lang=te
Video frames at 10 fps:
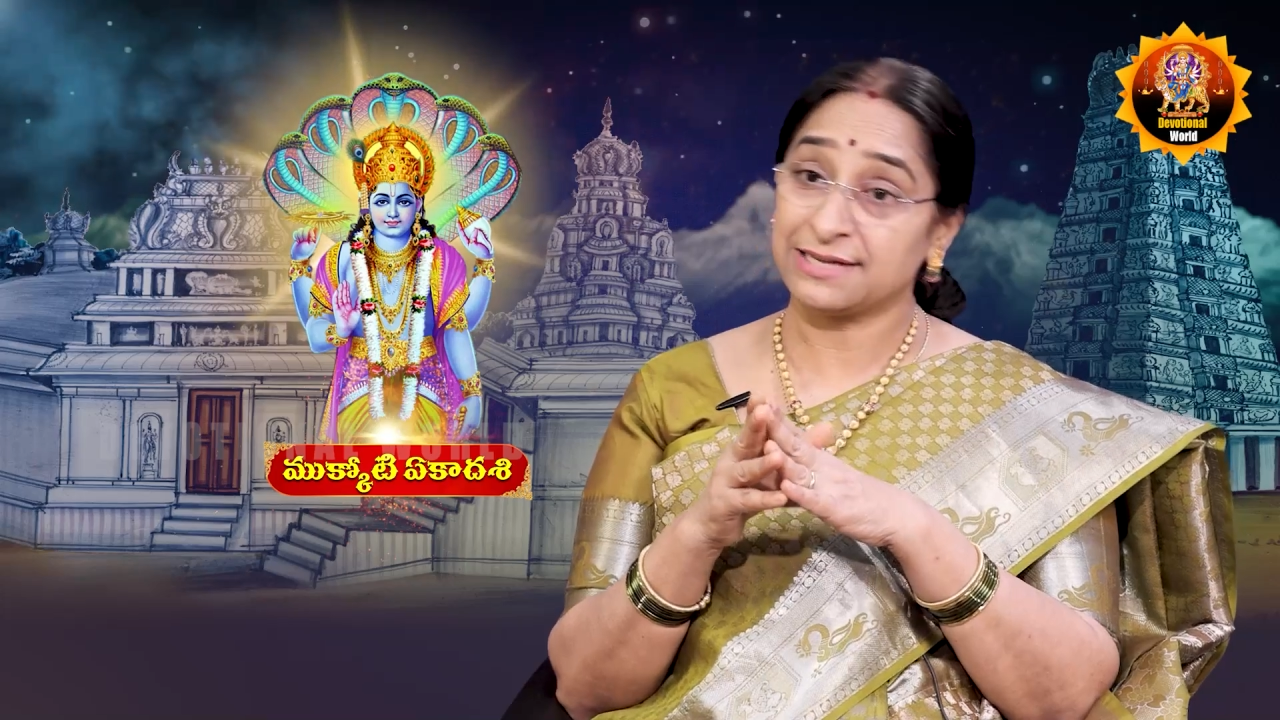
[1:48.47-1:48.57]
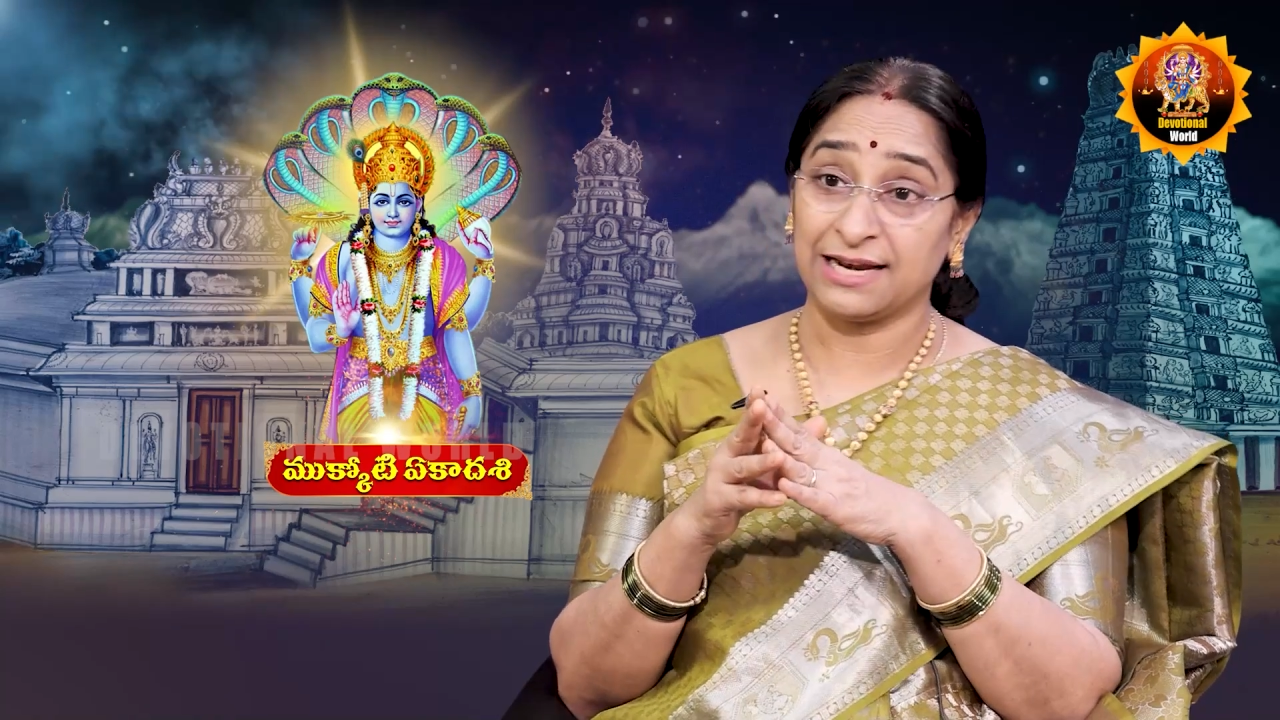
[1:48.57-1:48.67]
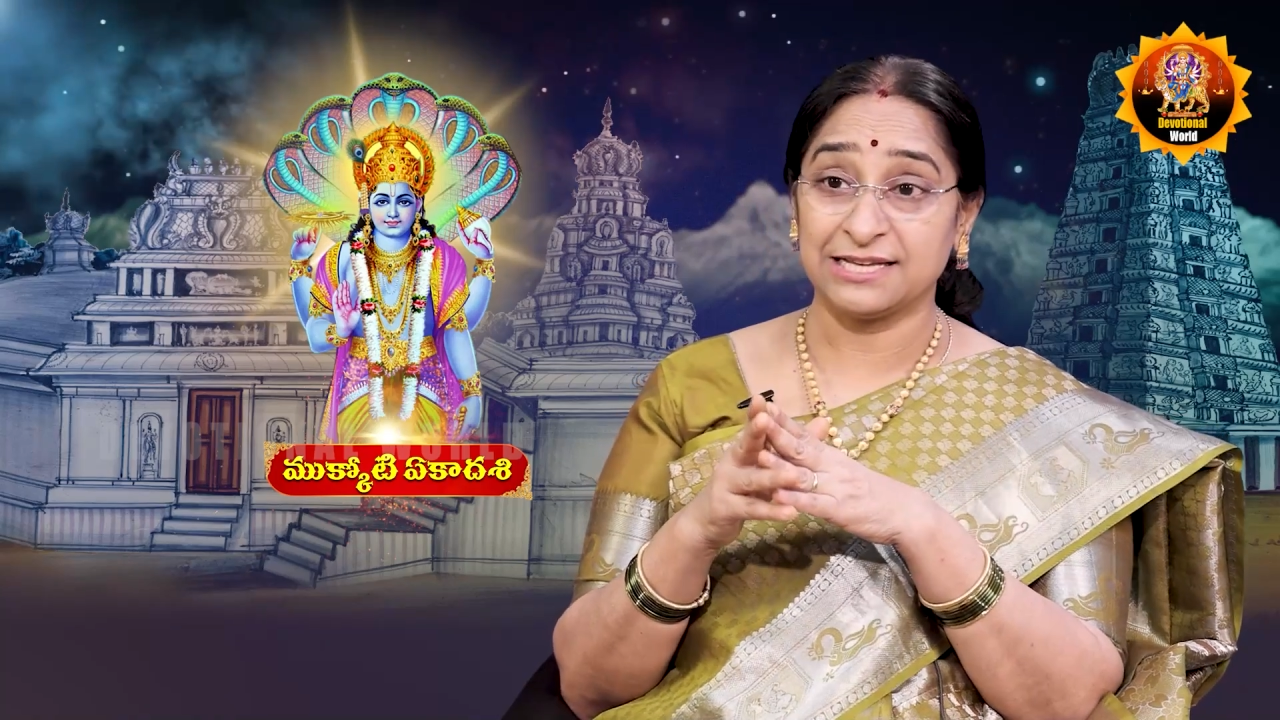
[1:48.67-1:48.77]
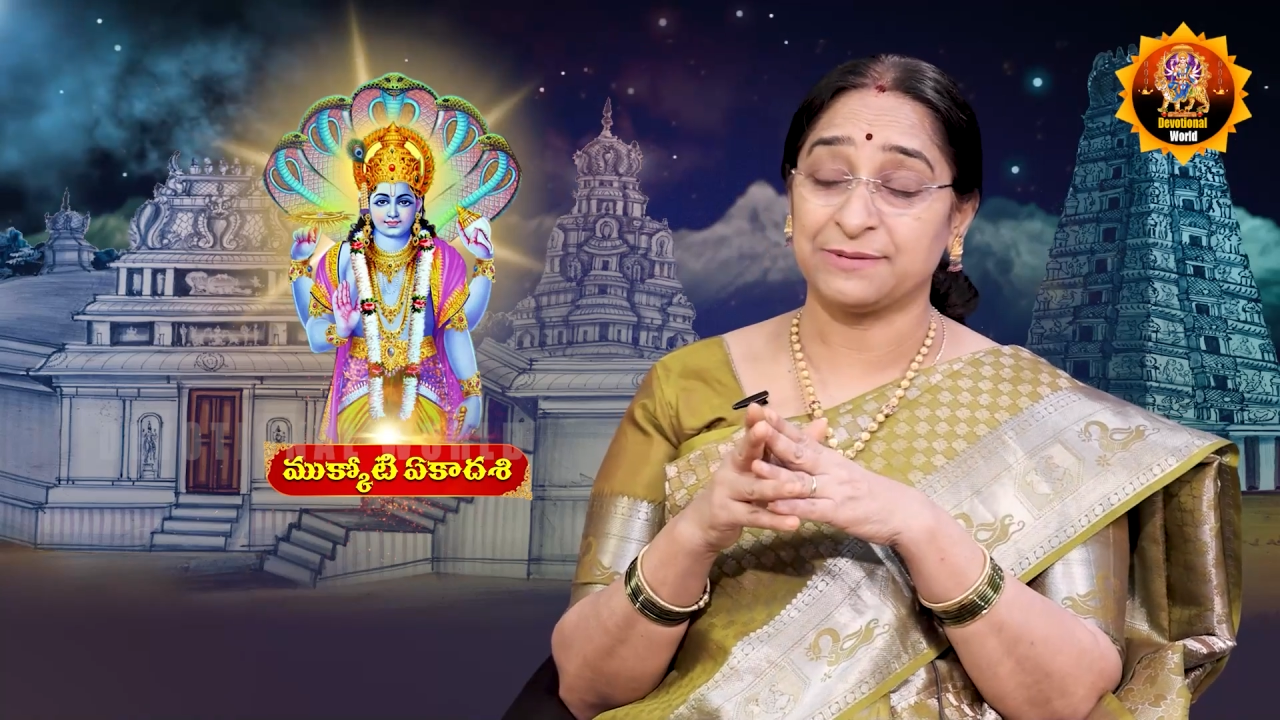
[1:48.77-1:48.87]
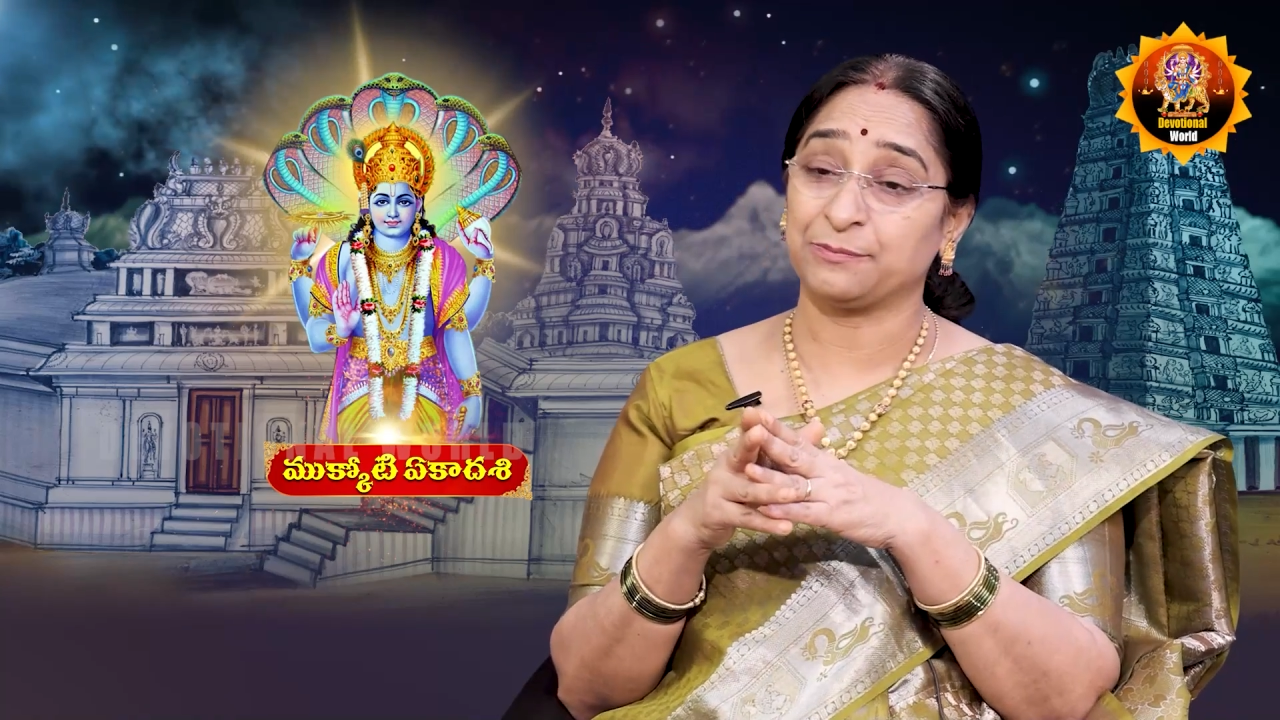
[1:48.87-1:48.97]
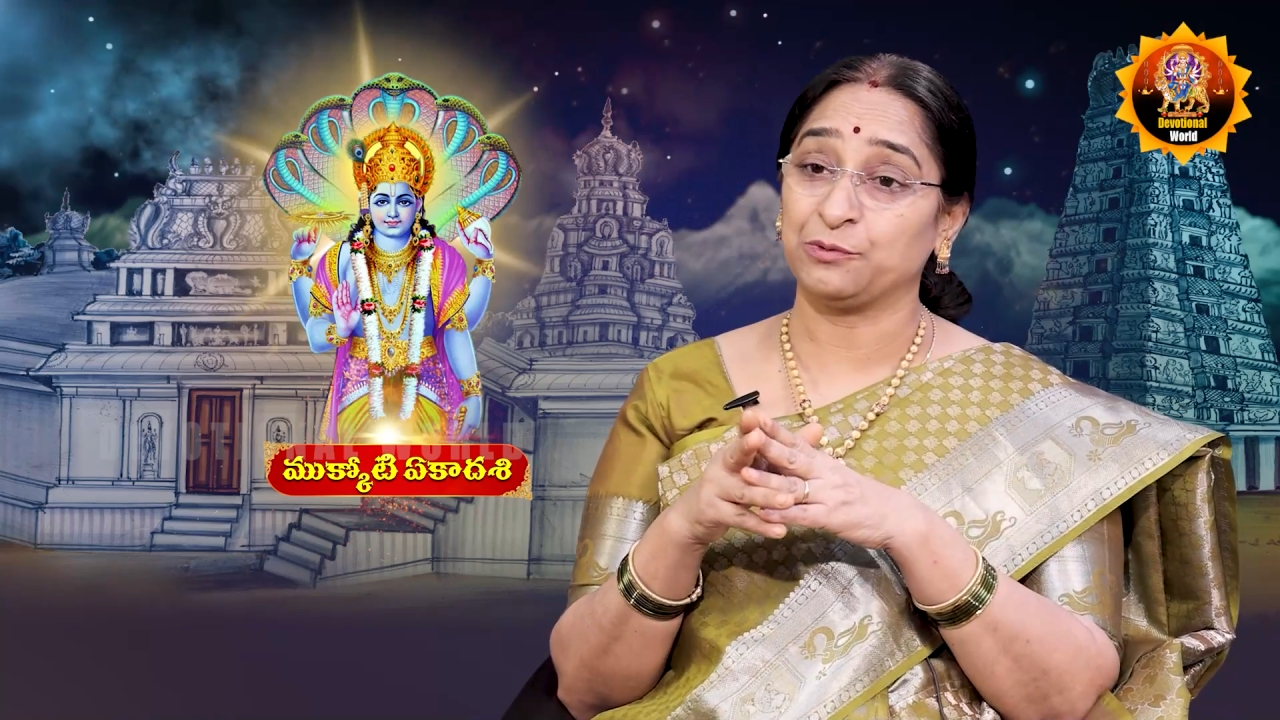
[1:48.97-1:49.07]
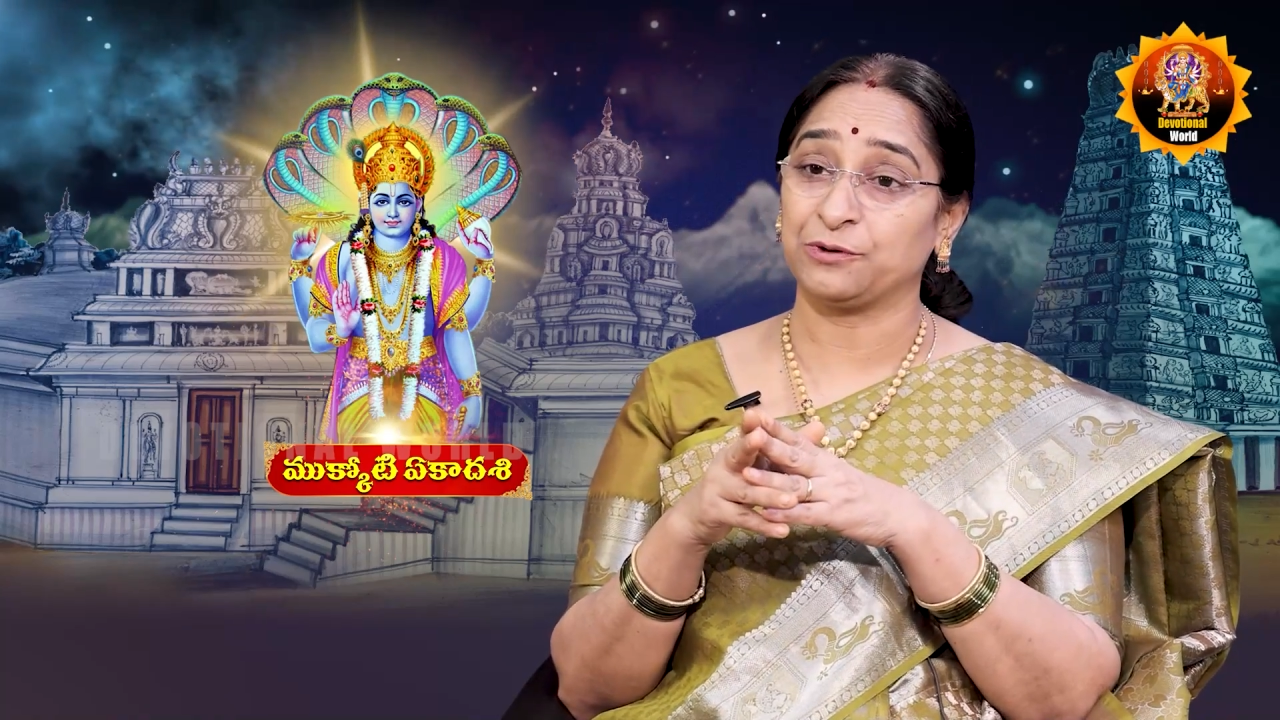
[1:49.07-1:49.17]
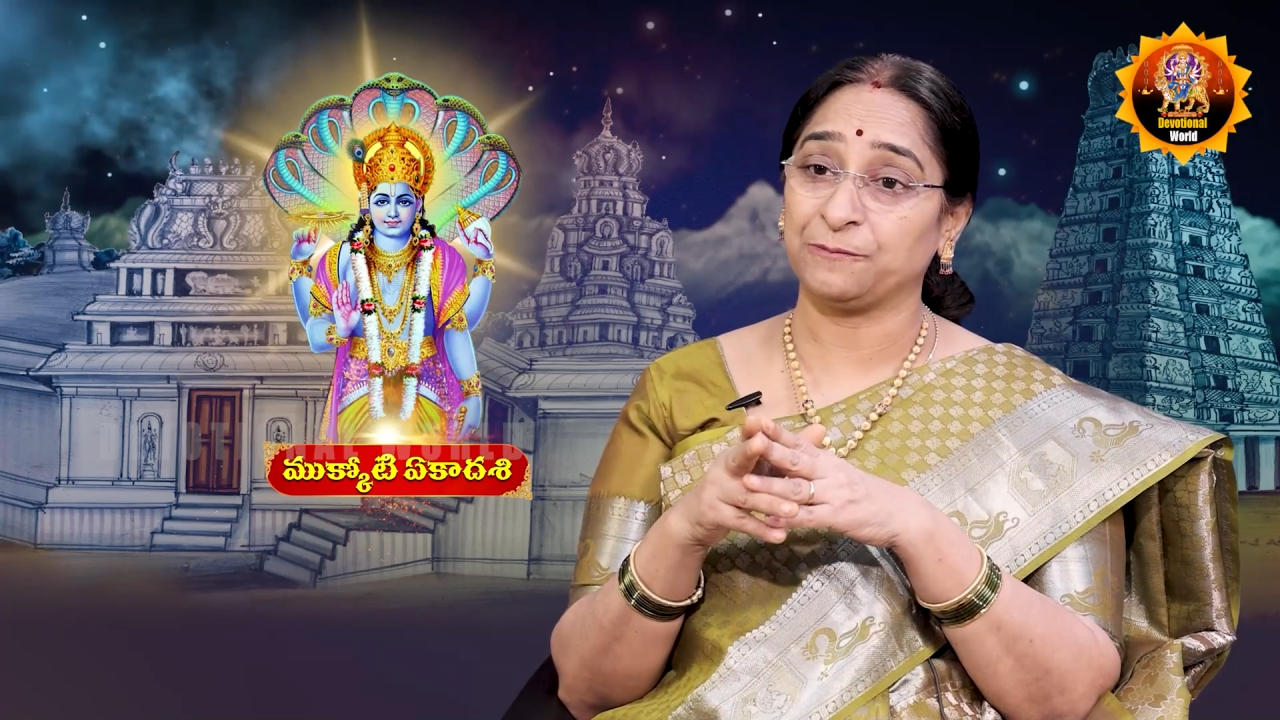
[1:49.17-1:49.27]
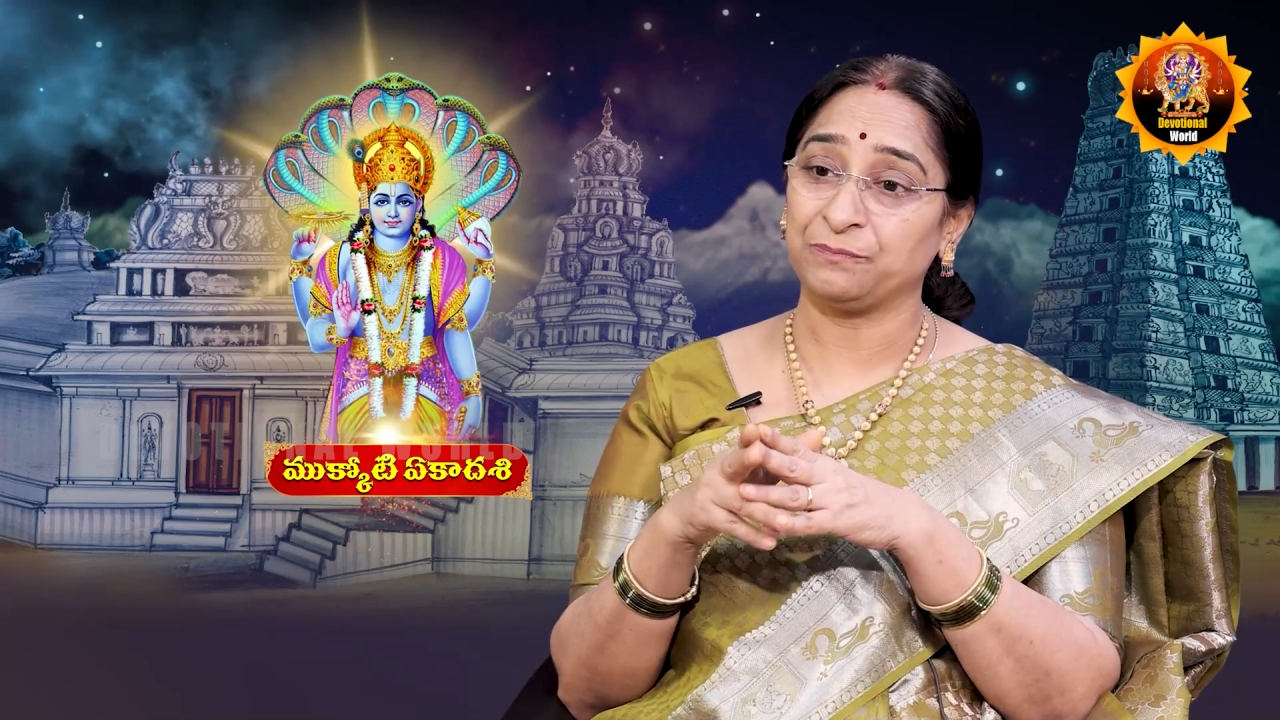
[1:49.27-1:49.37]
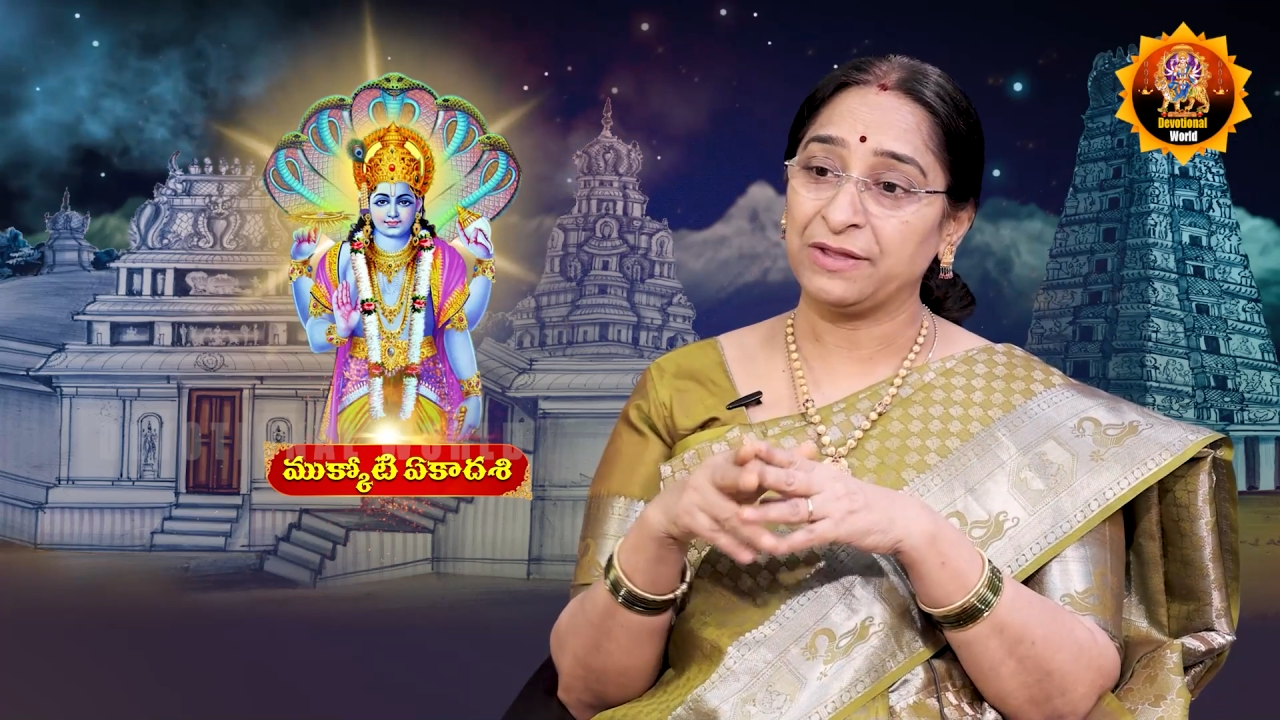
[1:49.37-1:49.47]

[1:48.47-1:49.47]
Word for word: చాలా చెప్పుకుంటాం